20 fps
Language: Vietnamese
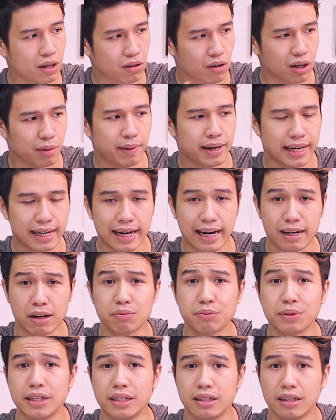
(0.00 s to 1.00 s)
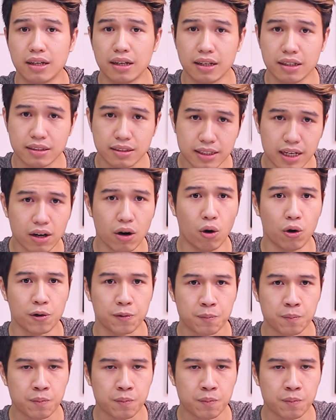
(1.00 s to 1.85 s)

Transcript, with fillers: còn cái màn hình này góc nhìn rất ổn